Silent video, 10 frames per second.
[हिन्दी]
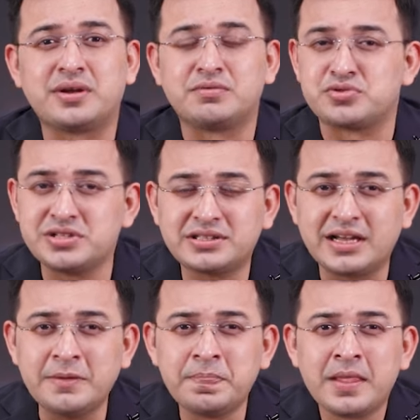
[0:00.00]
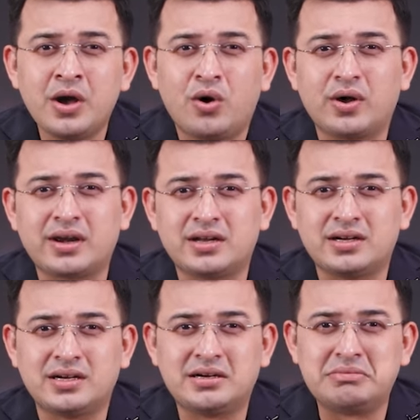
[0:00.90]
जो है वो जीत गई और
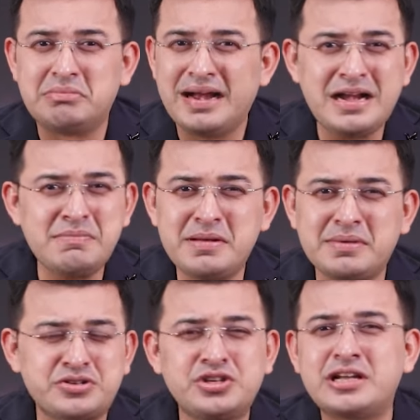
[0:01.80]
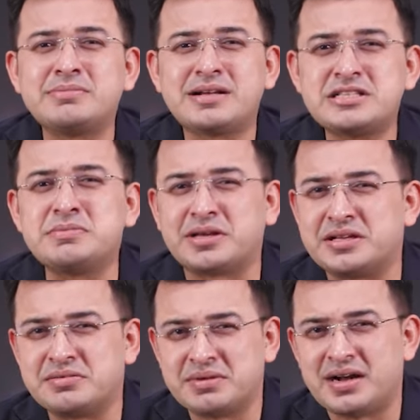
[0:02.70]
एंड में अच्छी गेंदबाजी भी
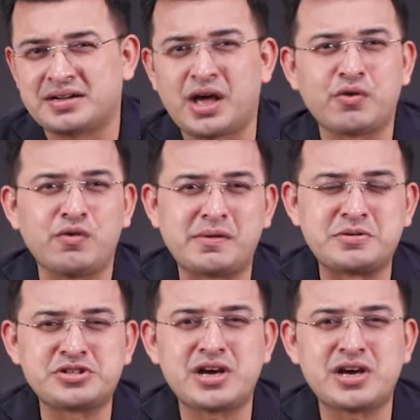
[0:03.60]
की 18 ओवर में